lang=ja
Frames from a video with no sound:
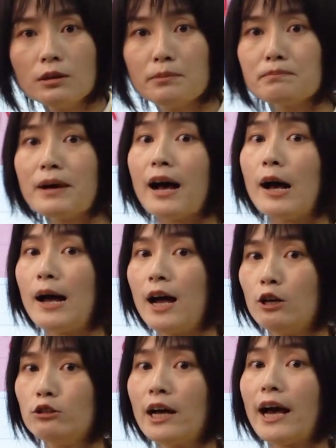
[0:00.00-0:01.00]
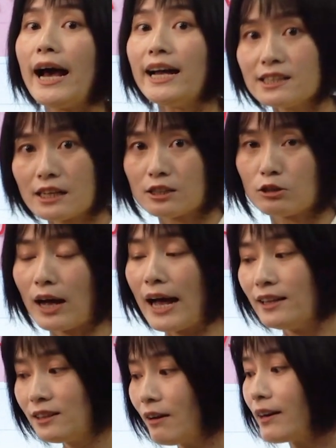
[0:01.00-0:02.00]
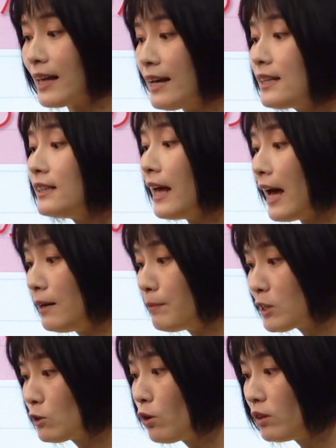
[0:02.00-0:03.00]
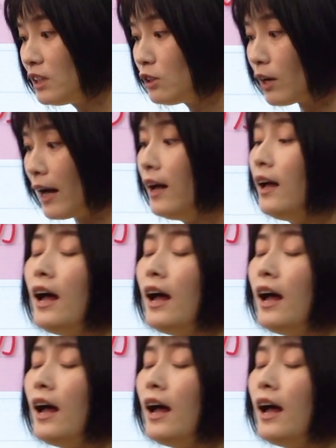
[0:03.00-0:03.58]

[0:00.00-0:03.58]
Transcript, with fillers: まあ、あるいは挨拶とか、あんたは元気でありますようにとか、